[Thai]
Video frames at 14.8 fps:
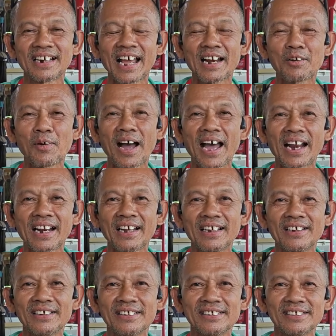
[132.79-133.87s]
ล้านกว่าแล้ว
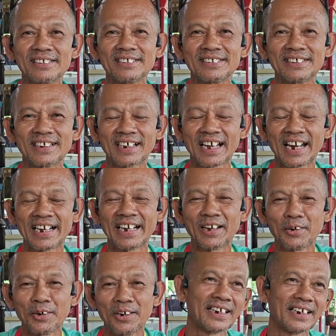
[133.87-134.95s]
คันเดียวนะคันเดี
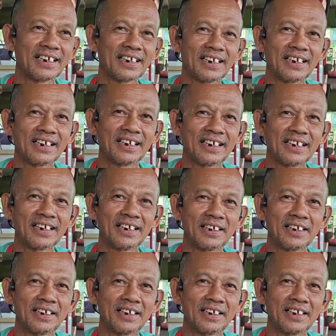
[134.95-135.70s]
ยว แล้วก็มีหลายคน